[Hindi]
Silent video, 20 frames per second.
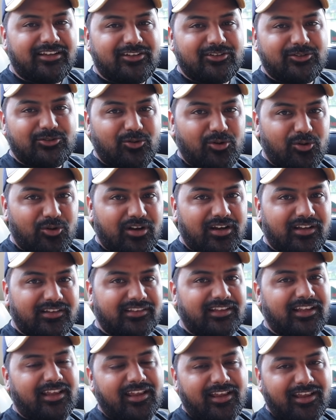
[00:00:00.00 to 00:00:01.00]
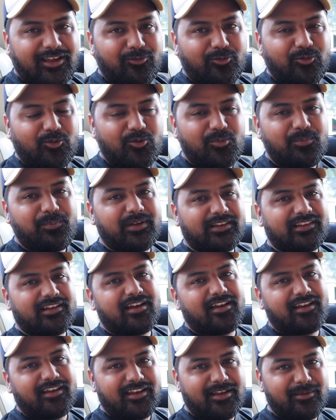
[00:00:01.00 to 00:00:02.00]
जो लोग रखते हैं उनको पता
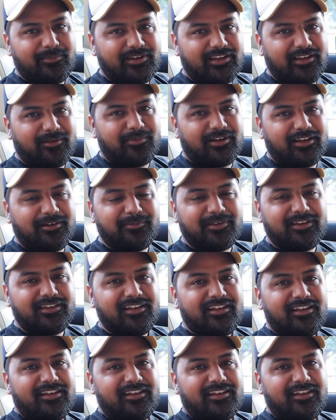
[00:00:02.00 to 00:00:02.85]
है कैमरे के बारे में